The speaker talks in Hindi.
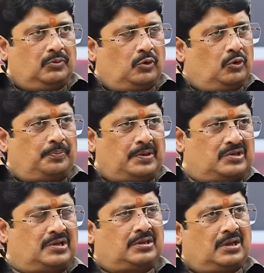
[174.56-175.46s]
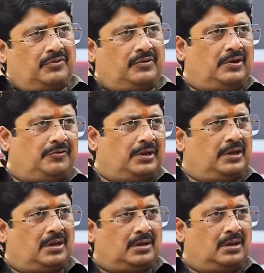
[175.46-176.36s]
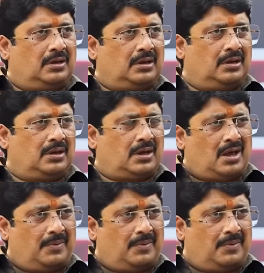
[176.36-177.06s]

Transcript: दोनों पक्ष की तरफ से एफआईआर की गई